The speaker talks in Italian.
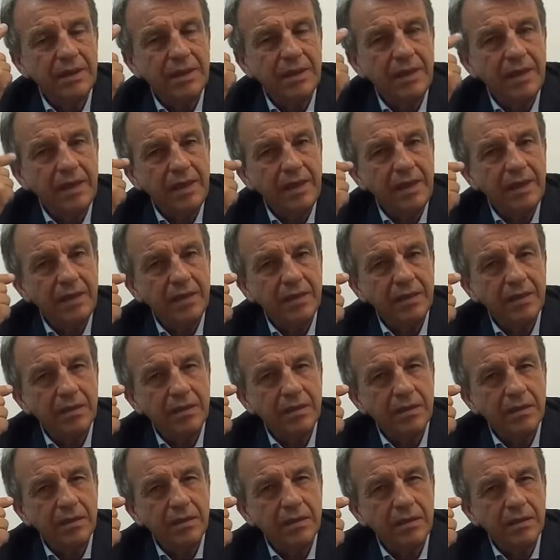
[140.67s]
che
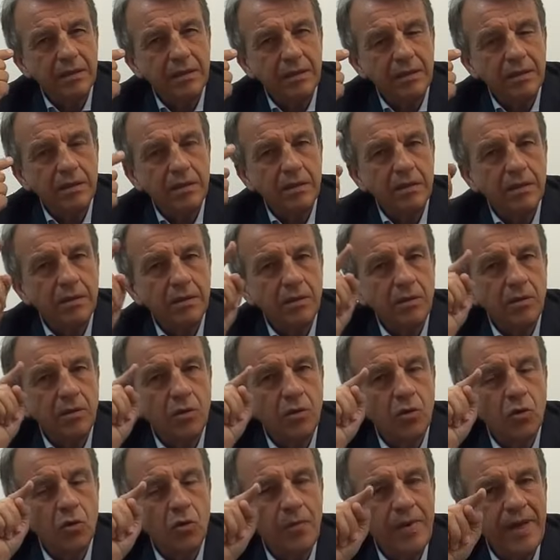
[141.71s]

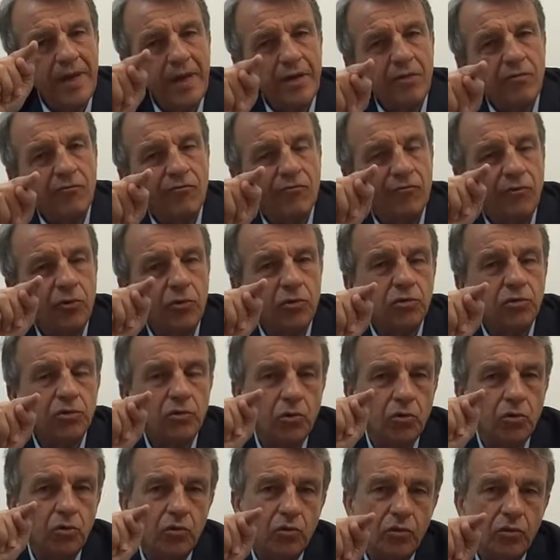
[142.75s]
come hai un
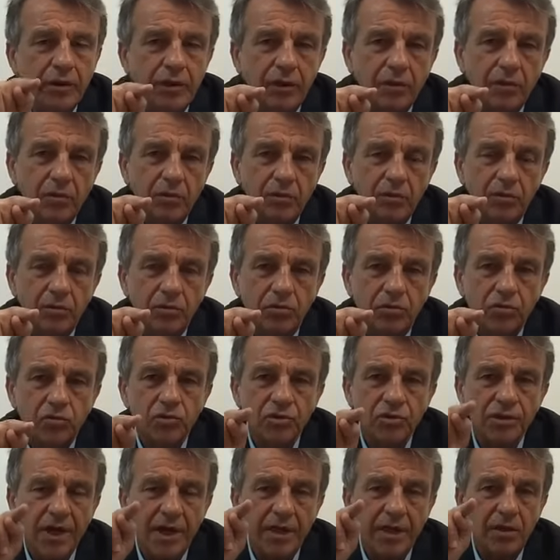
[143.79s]
volto unico, tu
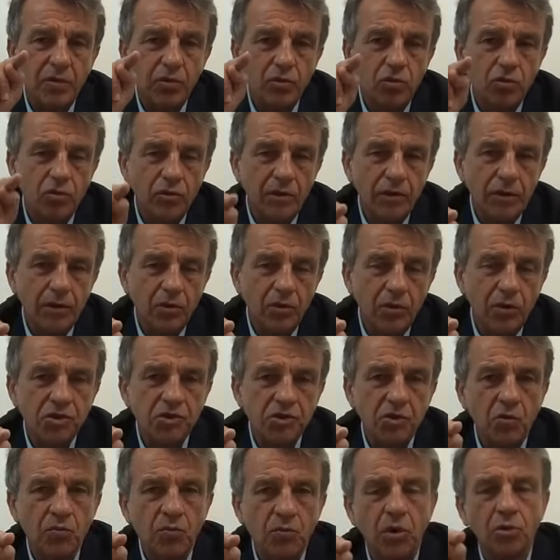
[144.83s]
sei unico e
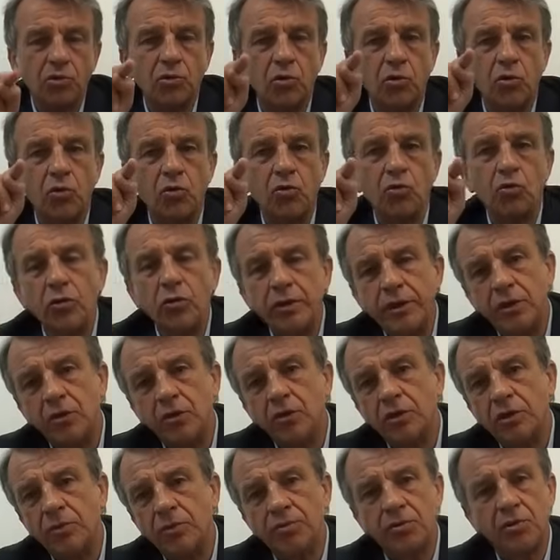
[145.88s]
c'è un modo
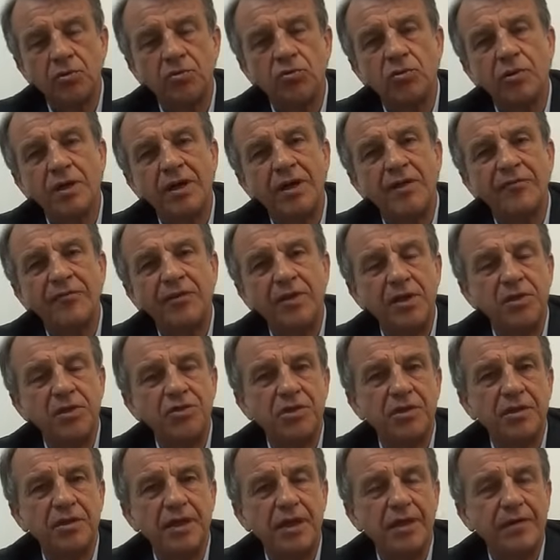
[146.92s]
unico di produrre la
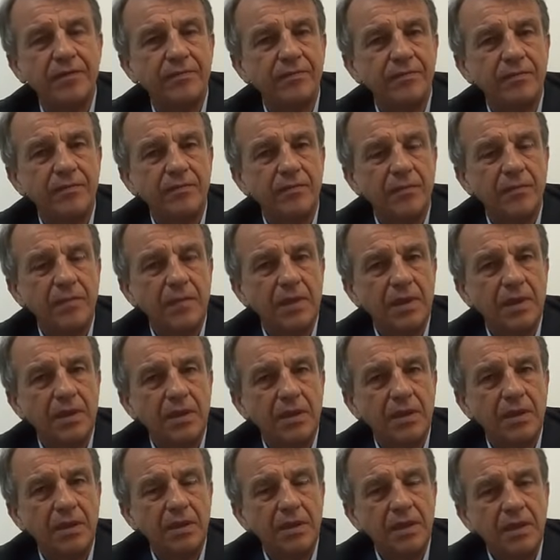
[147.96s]
felicità.
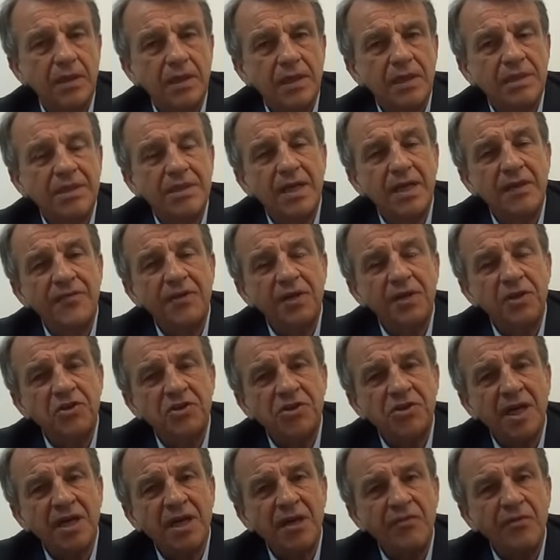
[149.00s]
Se la
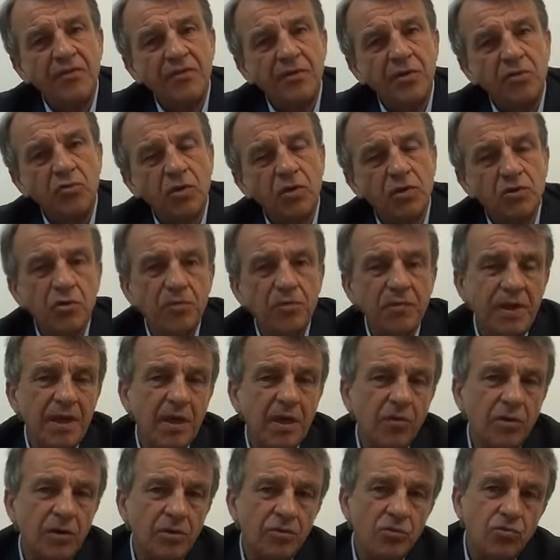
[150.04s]
felicità che vivi tu assomiglia a
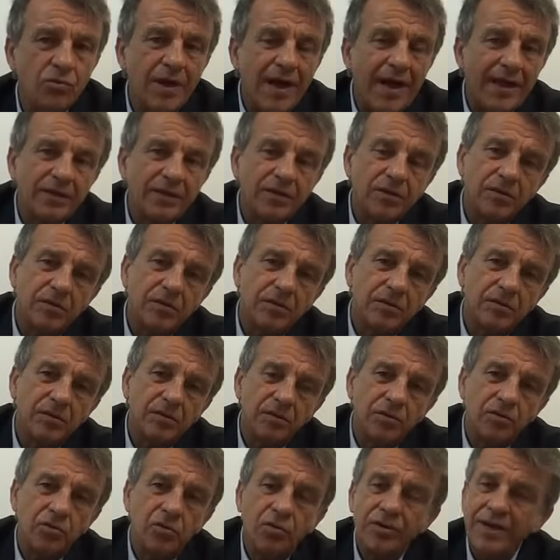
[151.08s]
quella di un altro,
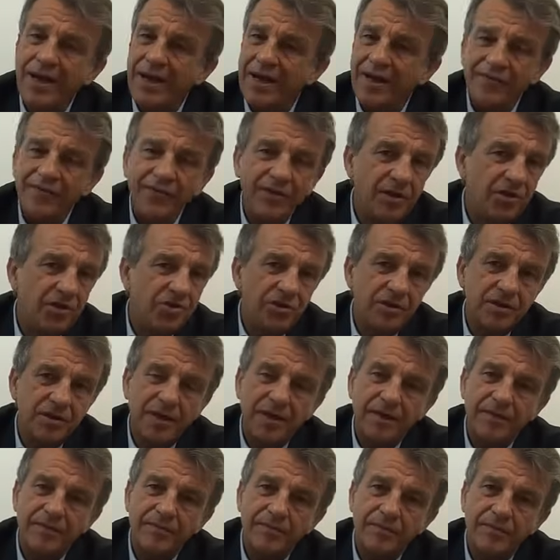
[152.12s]
non è la
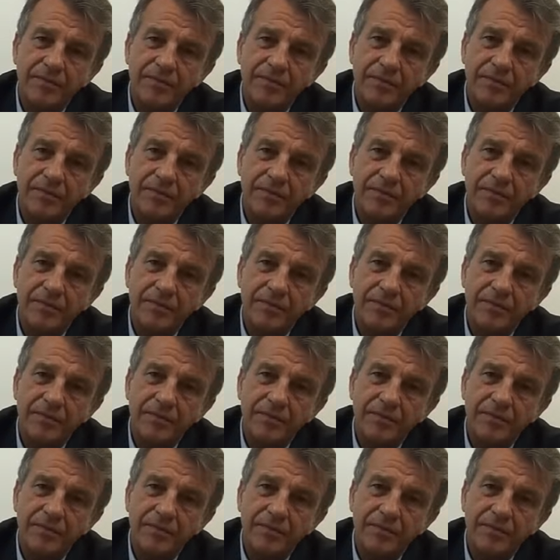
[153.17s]
felicità.